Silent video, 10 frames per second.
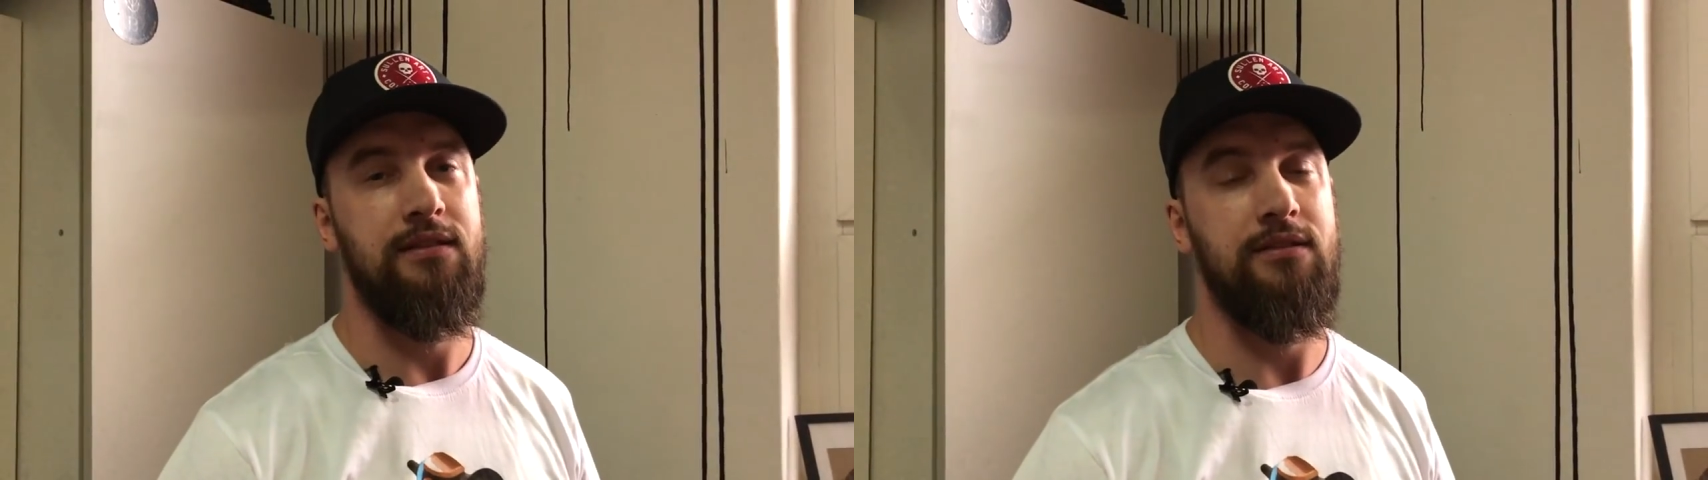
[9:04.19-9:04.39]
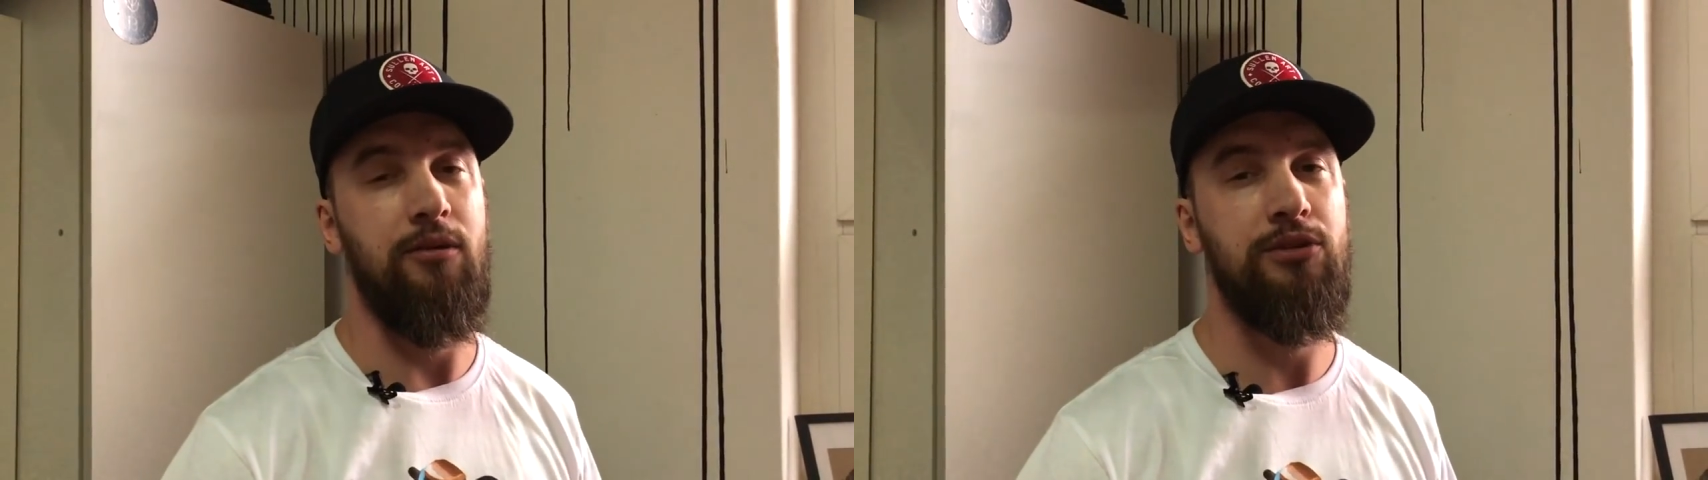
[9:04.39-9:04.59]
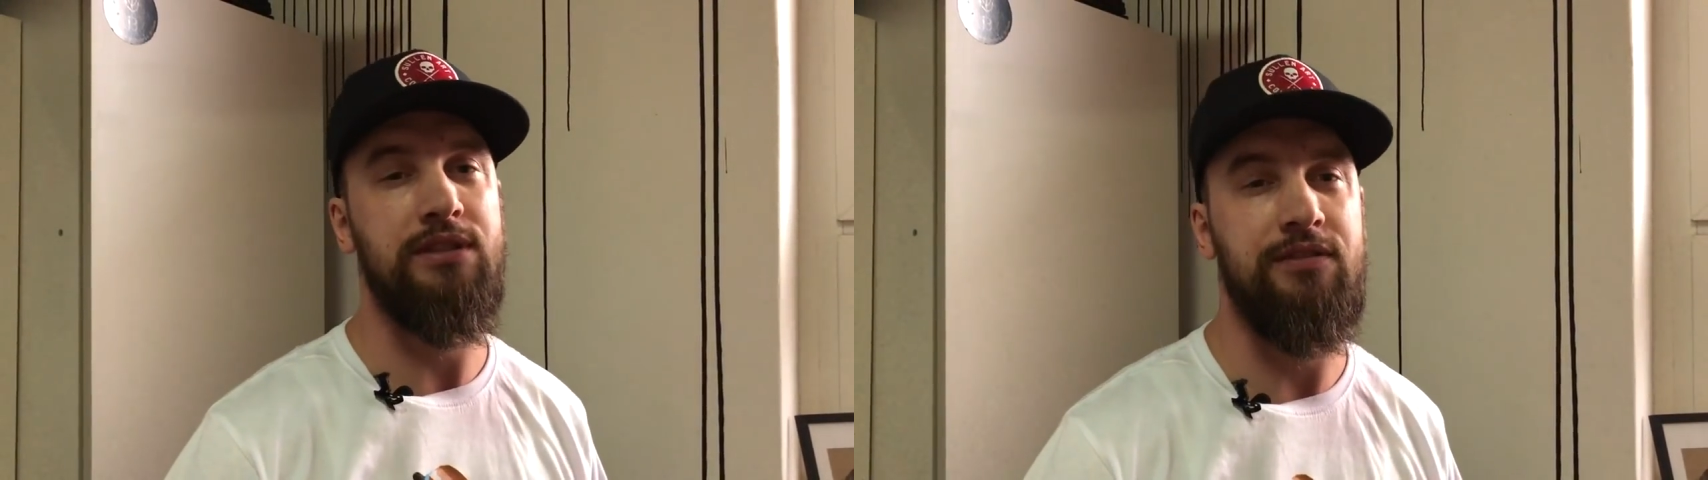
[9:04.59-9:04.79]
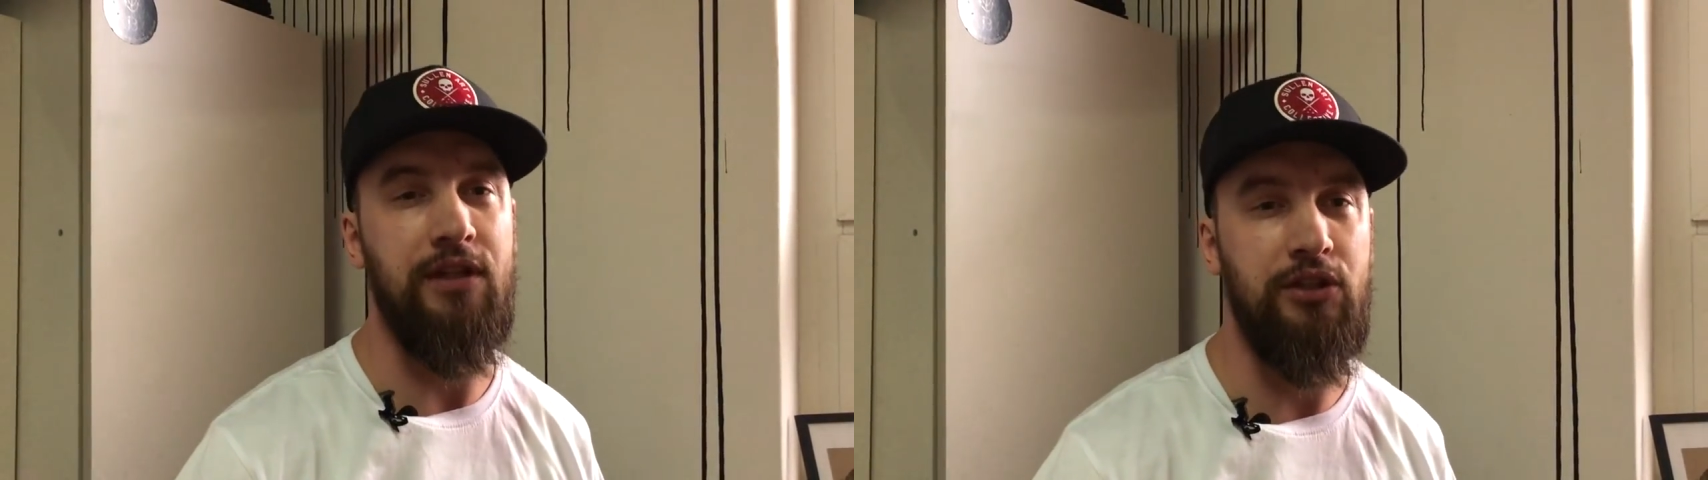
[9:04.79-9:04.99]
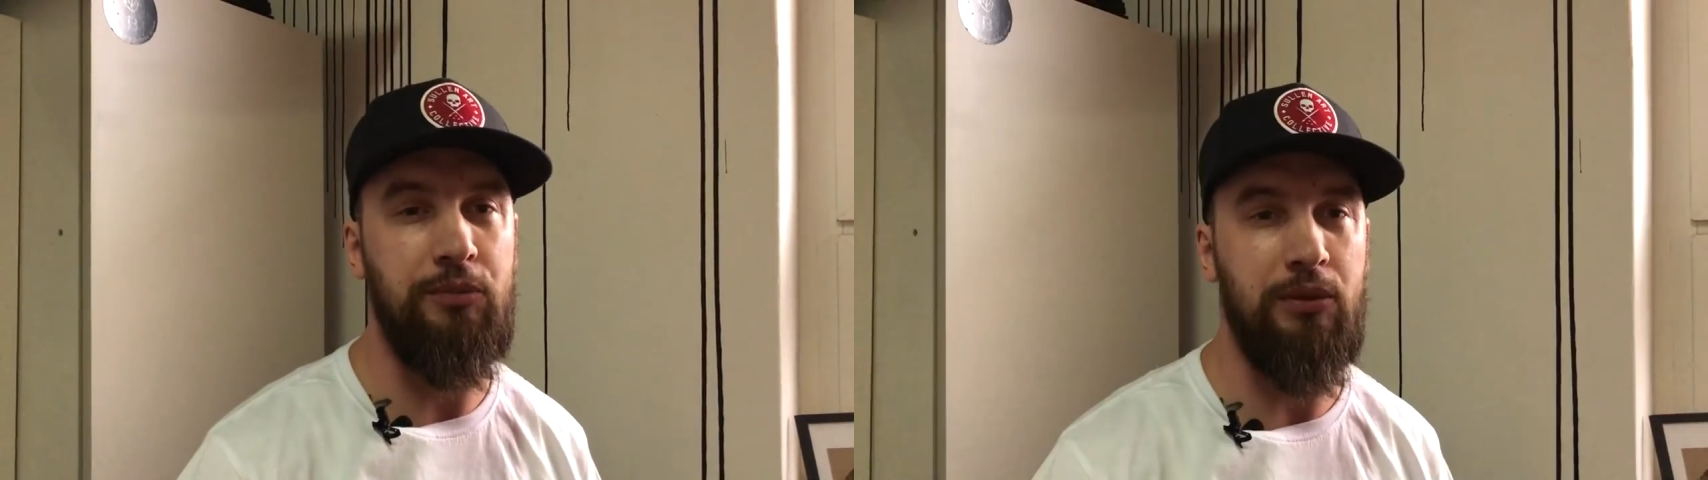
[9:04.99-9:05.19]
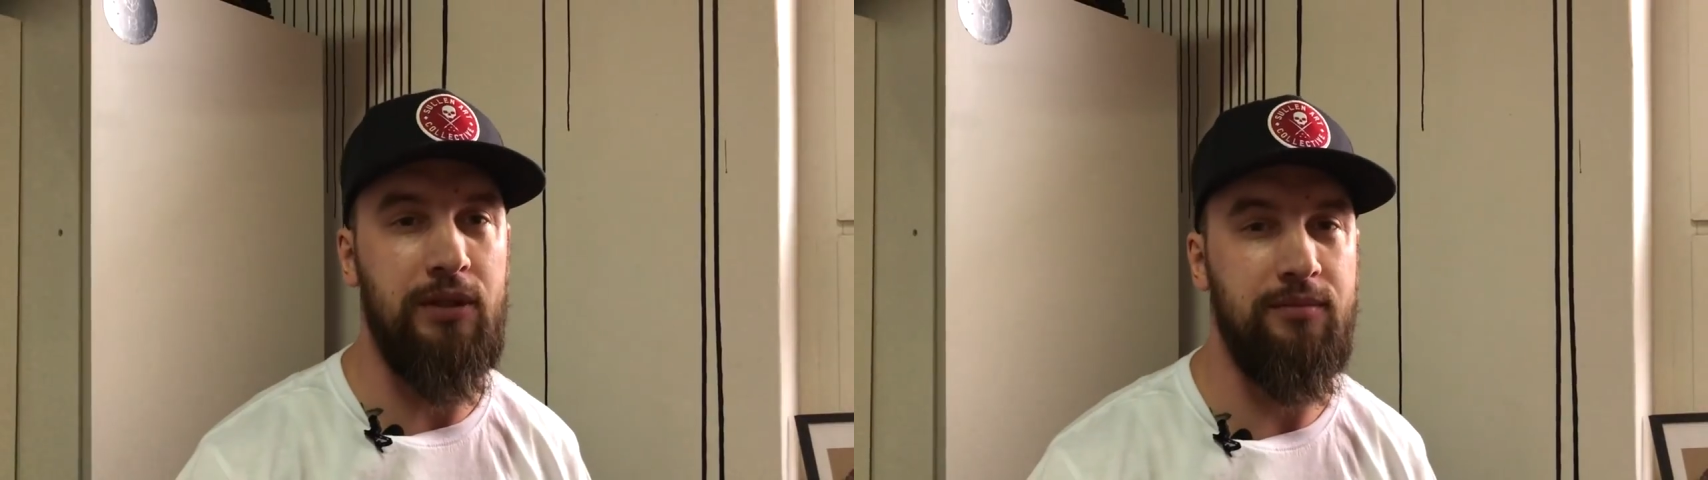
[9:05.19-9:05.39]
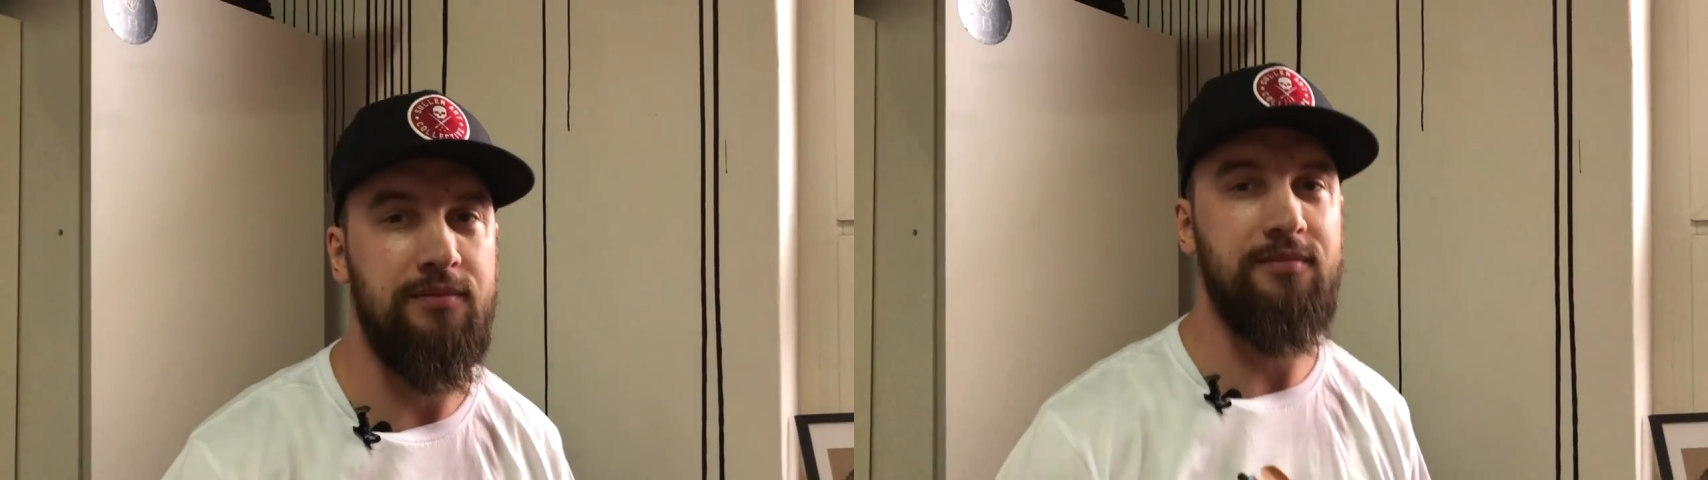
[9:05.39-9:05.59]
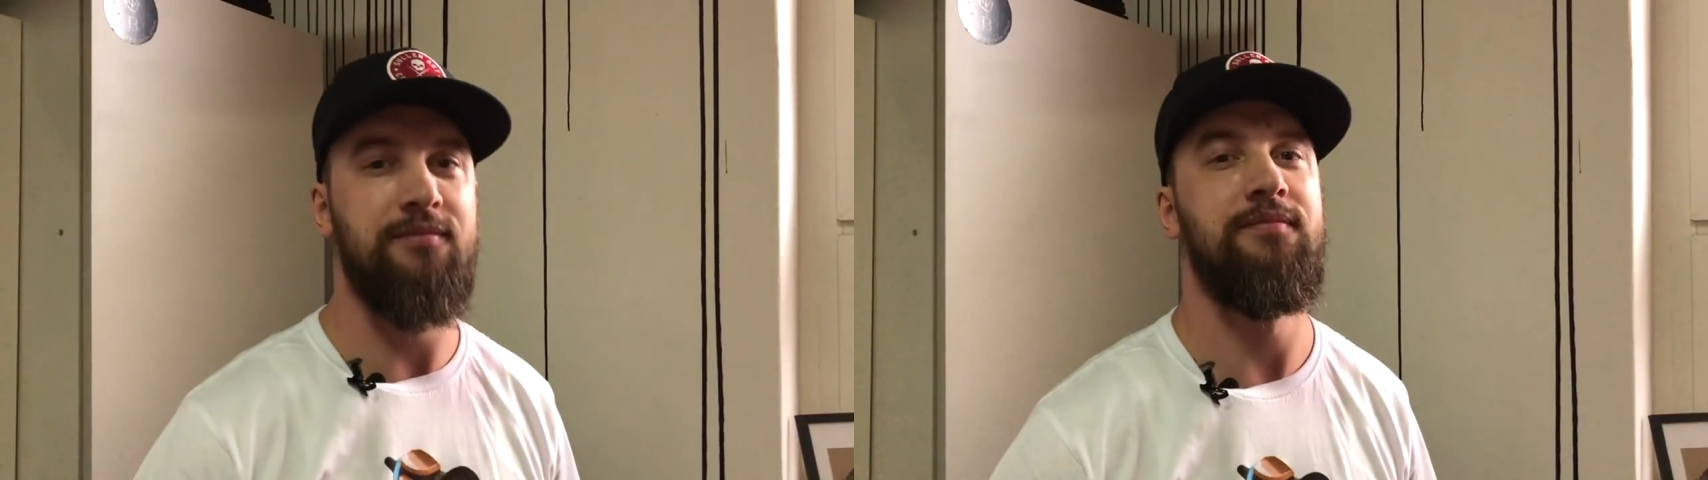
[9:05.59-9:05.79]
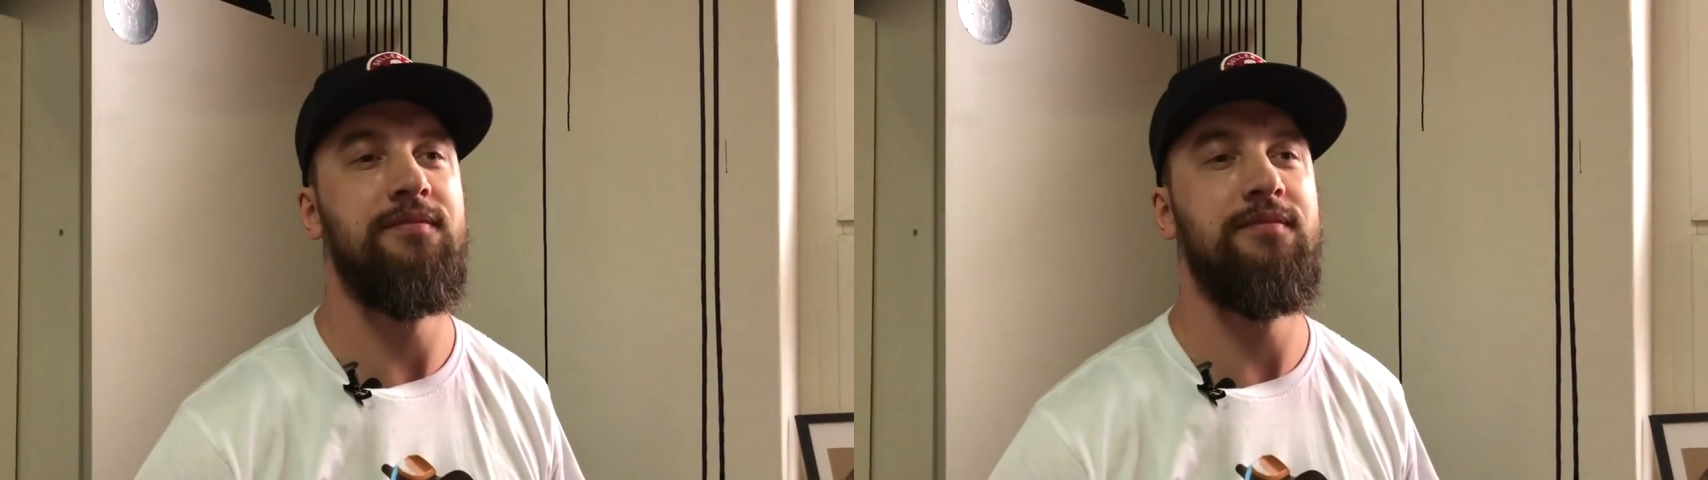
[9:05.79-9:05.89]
No muszę stwierdzić po tym,